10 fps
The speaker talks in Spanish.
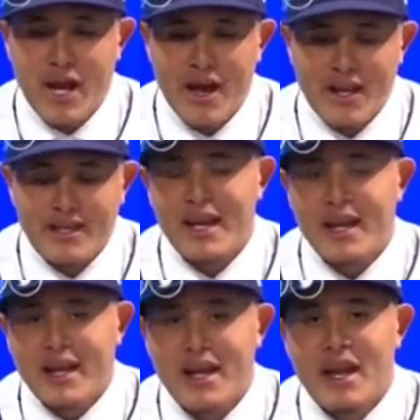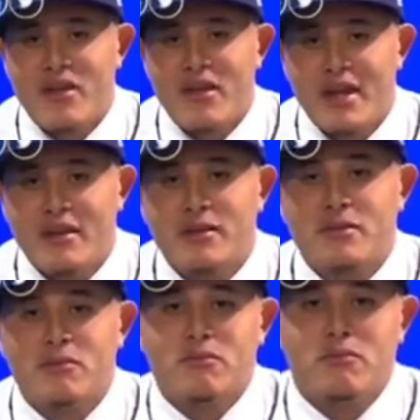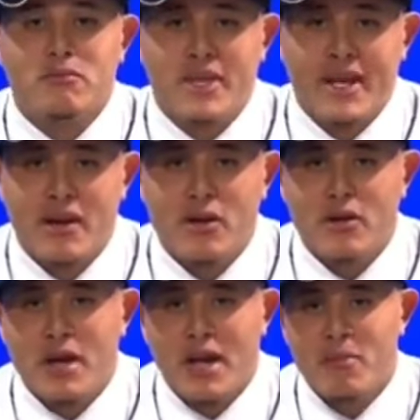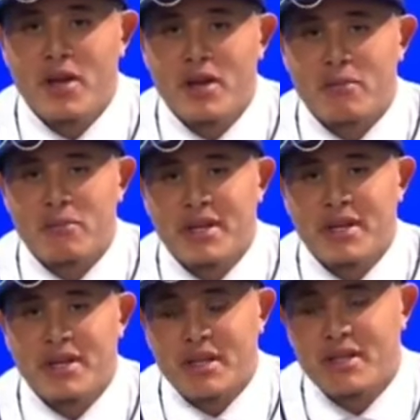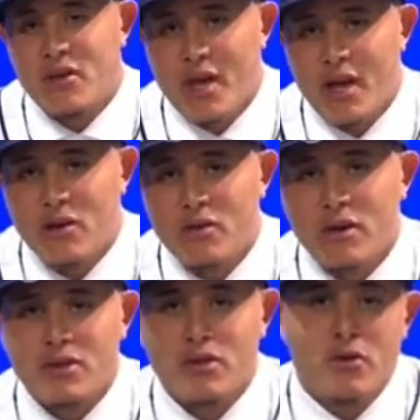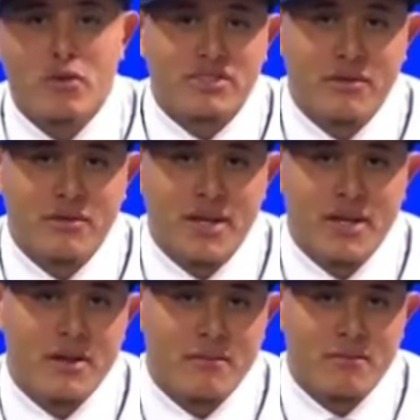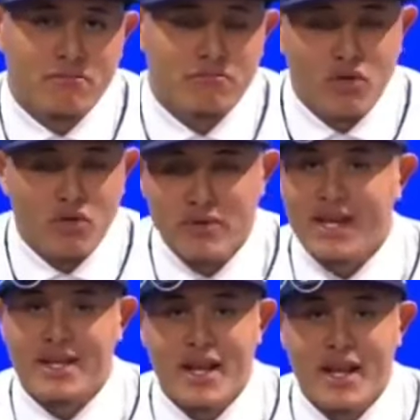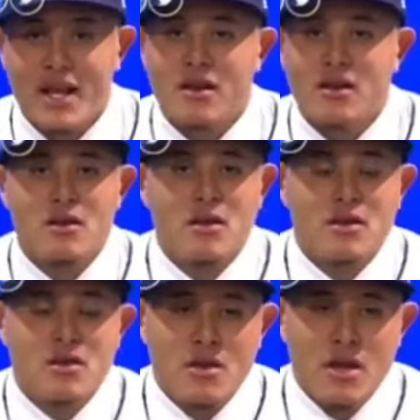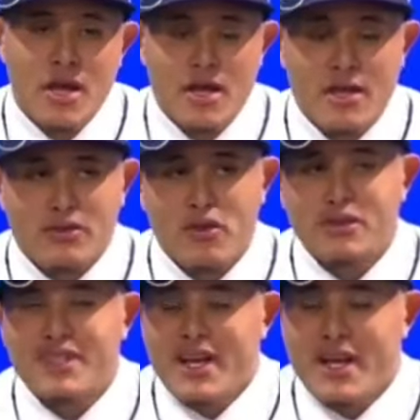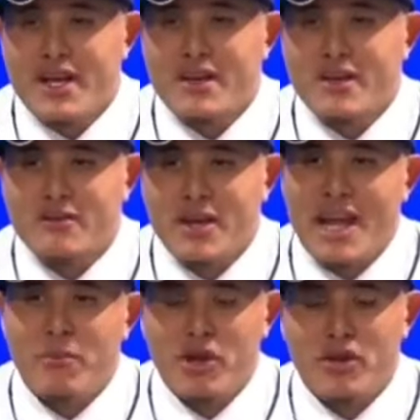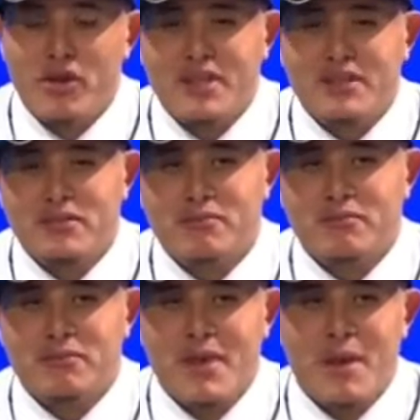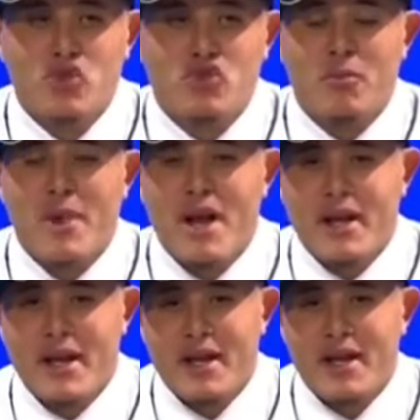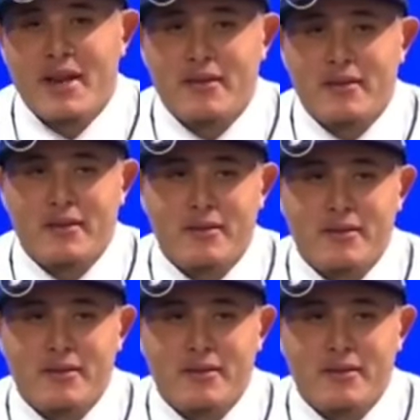ahora estar aquí al lado de él tenerlo al lado mío para tratar de ayudarlo en todo lo posible que pregunta que tenga. Eh, son cosas que en la pelota es, mucho más que,